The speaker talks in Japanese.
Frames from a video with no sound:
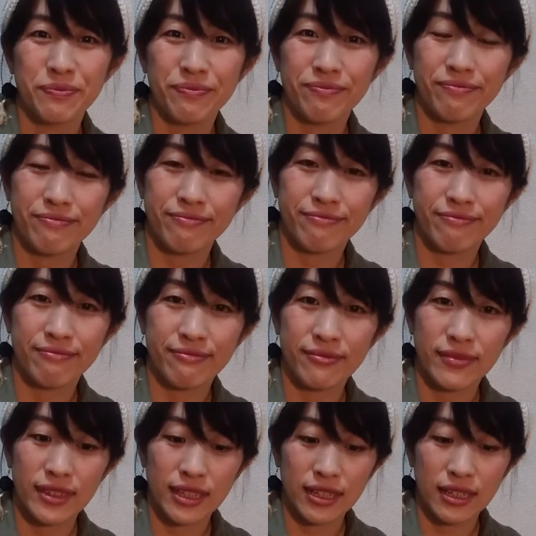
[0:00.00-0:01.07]
うん、
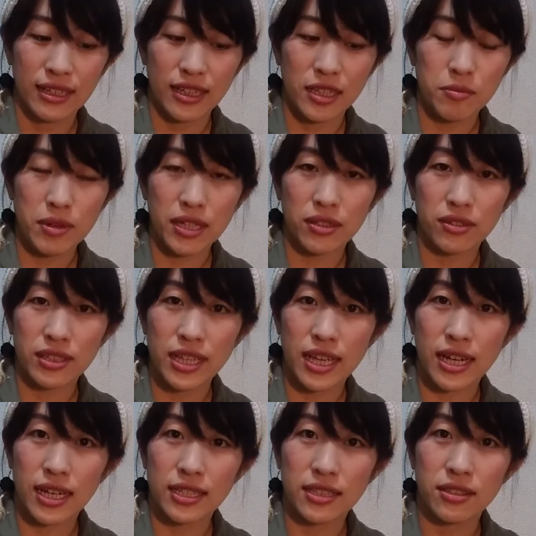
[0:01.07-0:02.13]
今の生
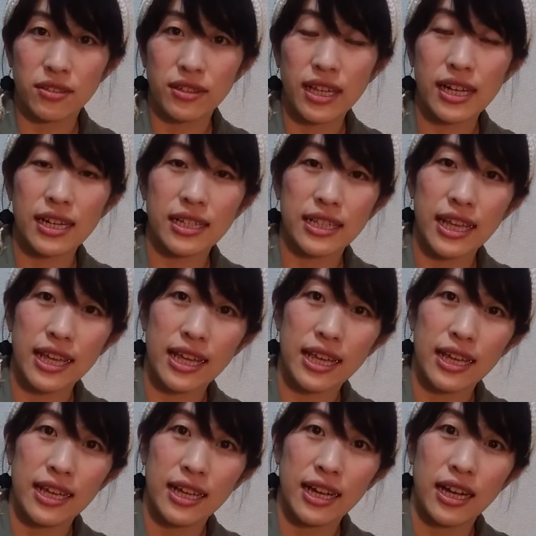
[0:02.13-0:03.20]
活の中で
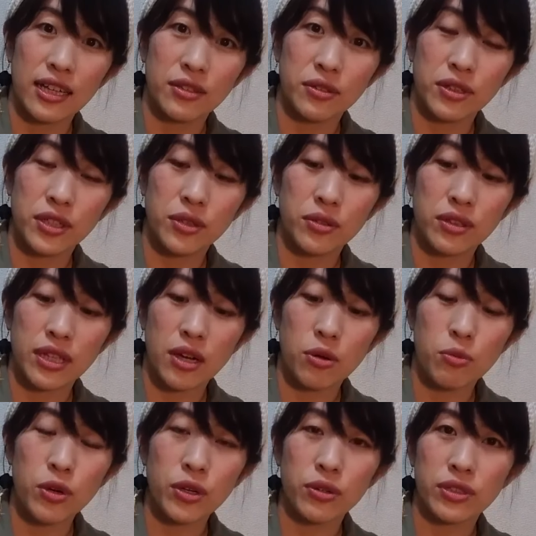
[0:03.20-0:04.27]
あのいろんな
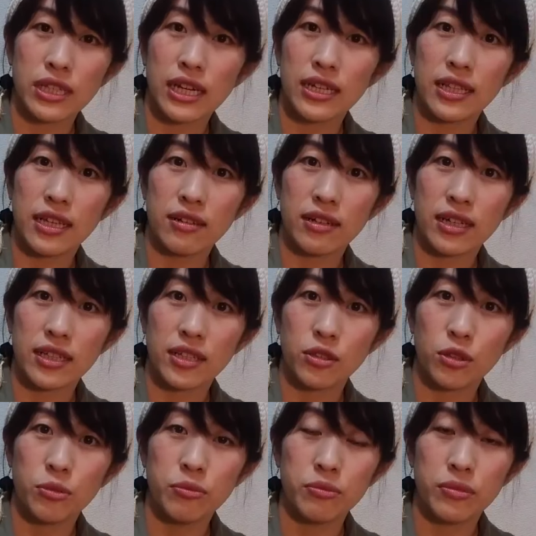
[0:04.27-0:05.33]
思いをされている方と
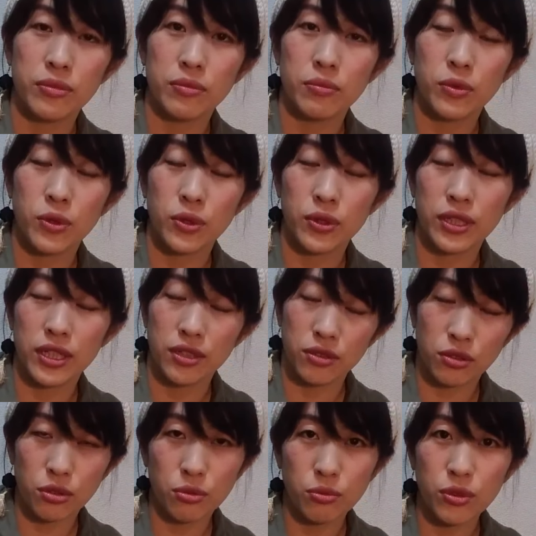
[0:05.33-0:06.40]
もいる
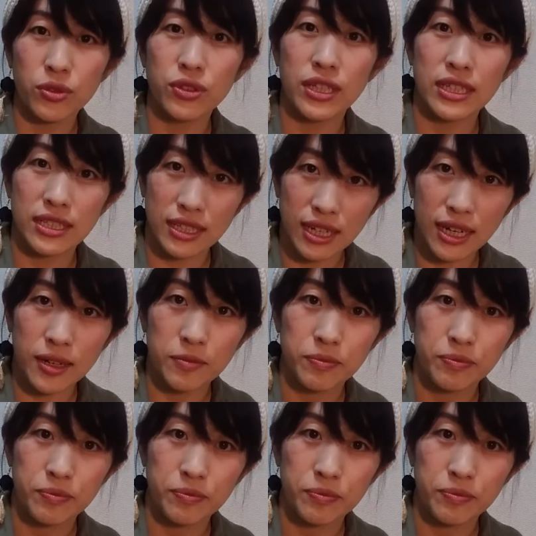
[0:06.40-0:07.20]
と思うんですが